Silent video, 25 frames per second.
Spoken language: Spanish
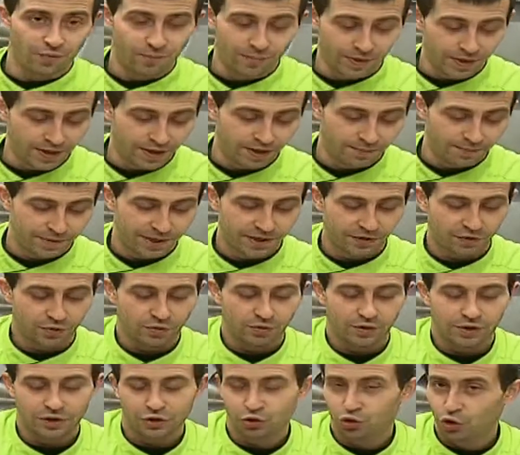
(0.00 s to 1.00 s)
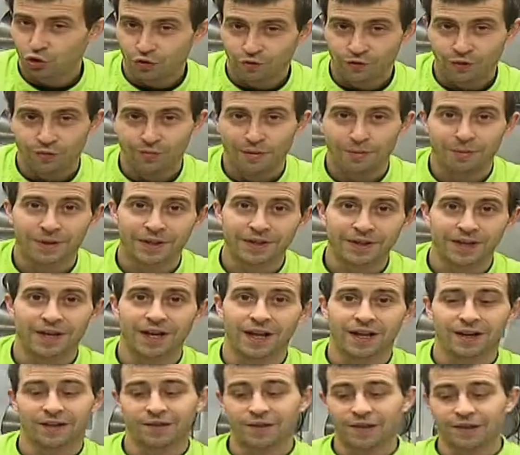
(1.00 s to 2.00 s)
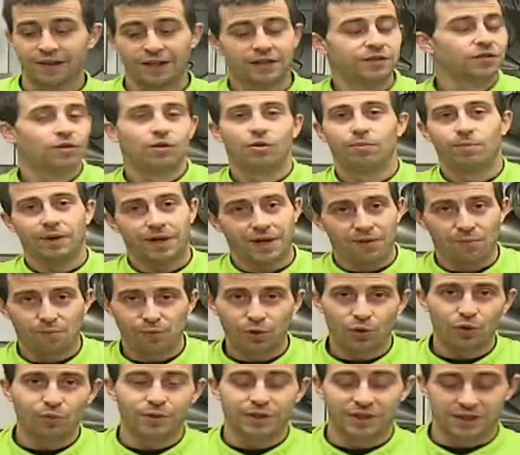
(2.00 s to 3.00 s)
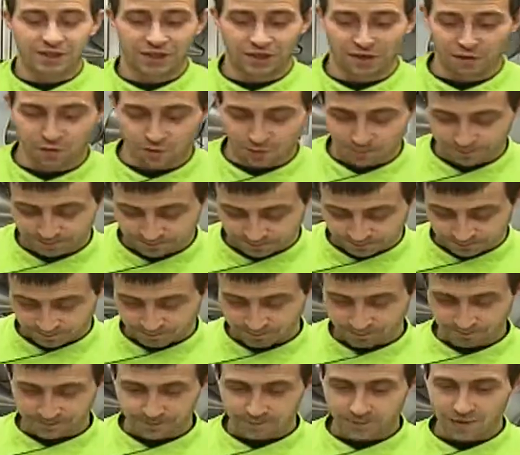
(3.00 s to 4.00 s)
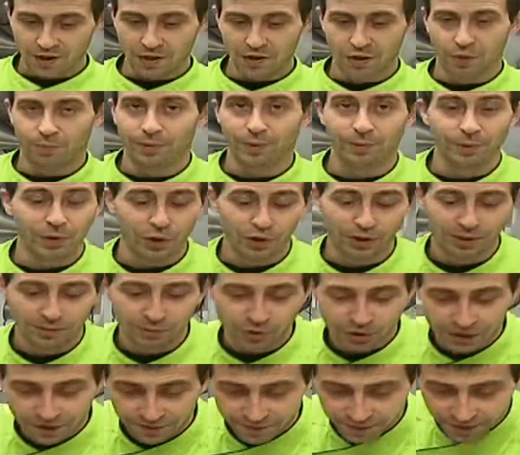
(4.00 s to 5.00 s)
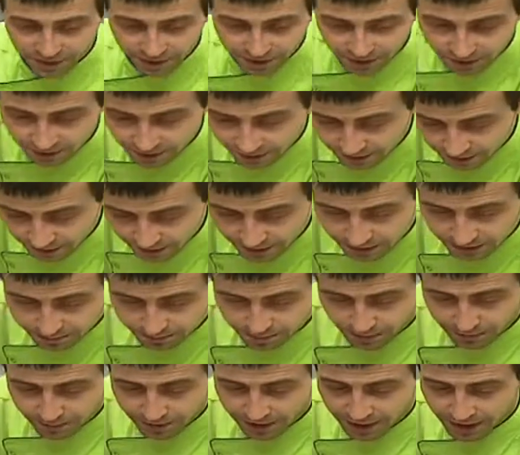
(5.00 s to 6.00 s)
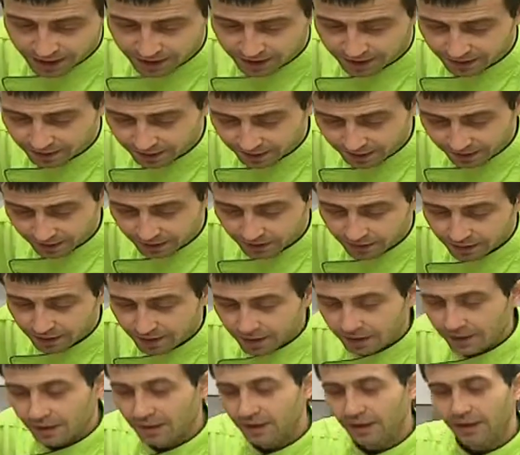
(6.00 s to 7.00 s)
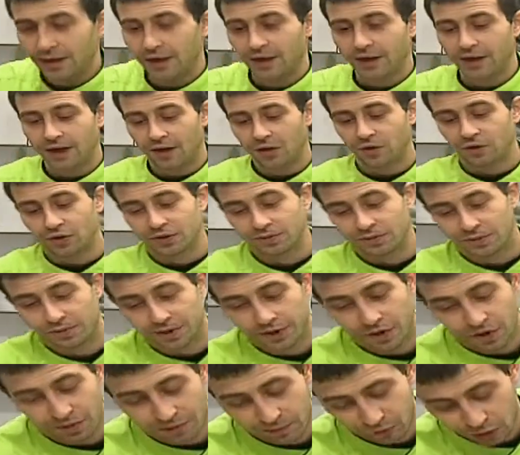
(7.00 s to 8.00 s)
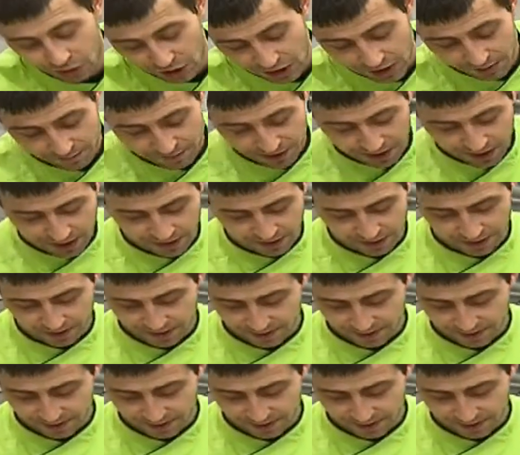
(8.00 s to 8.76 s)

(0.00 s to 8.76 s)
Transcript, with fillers: un pelín el plato. Esto no forma parte de la receta, es solo para un poco vestirlo. Lo primero que vamos a hacer es preparar el ajo simplemente lo vamos a laminar